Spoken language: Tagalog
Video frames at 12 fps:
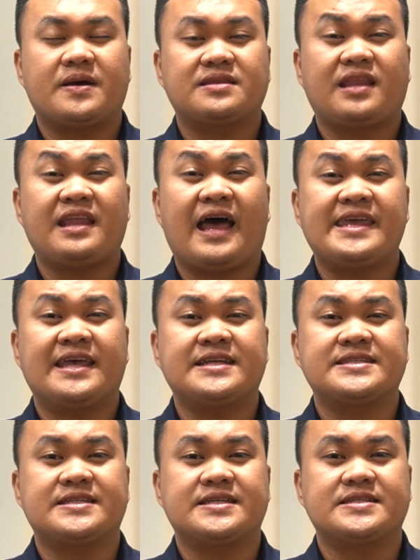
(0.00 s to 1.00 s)

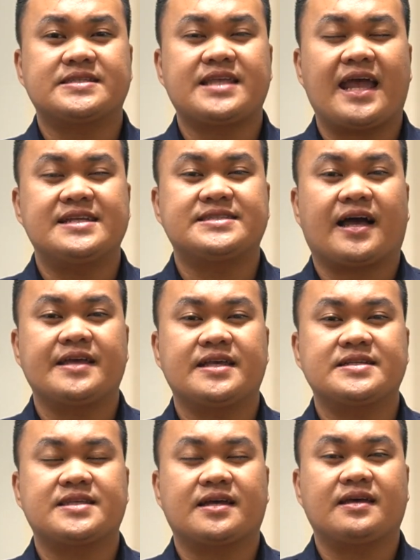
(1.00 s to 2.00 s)
magdadialysis dahil sa
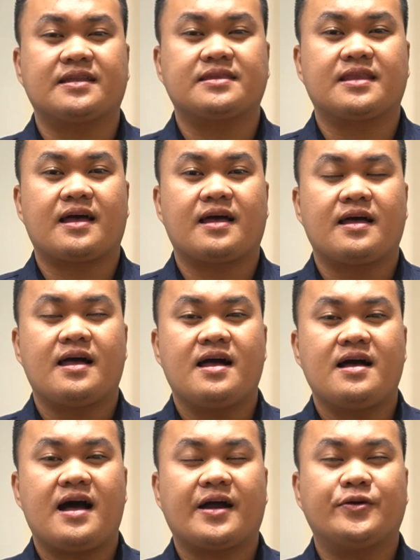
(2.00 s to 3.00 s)
kanyang sakit na
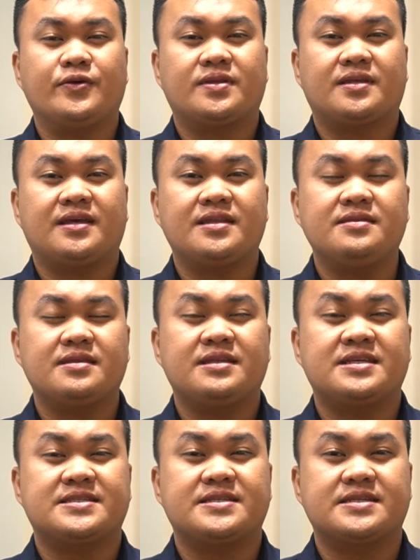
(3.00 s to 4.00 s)
acute kidney
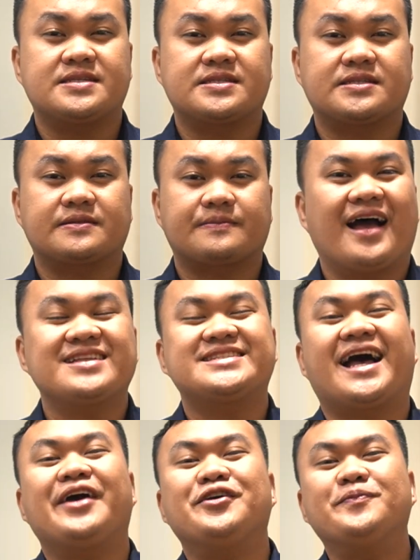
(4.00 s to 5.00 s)
disease. At
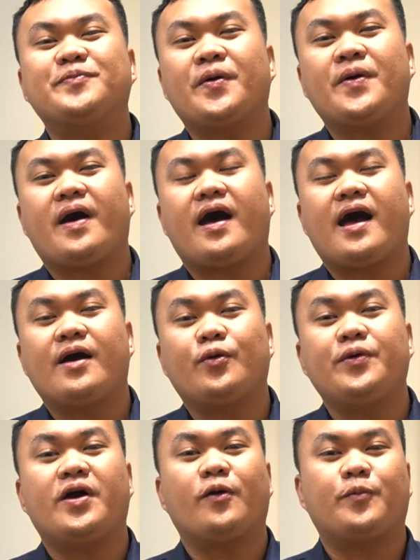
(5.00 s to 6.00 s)
sa ngayon po, ang
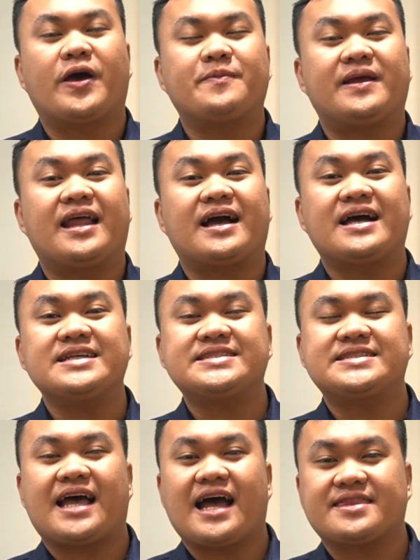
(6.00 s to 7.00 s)
kuya ko po ay malakas
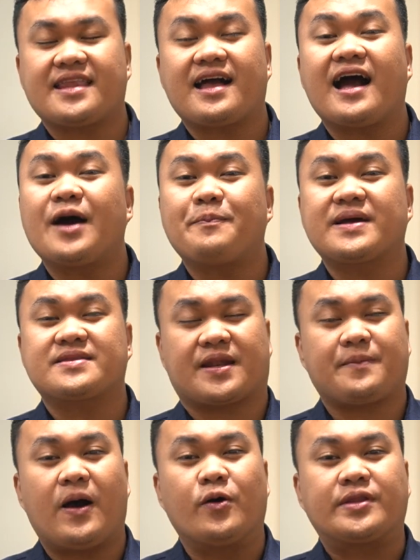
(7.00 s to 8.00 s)
at
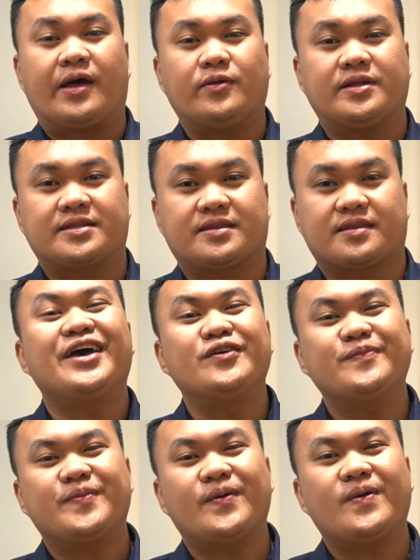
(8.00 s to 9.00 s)
nakakapagtrabaho na ulit.
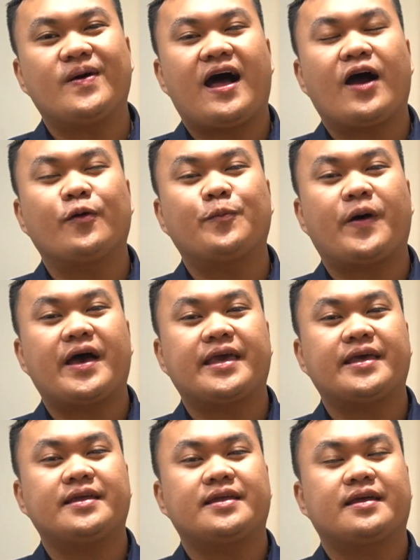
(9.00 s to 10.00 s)
Ngayon po, ako po ay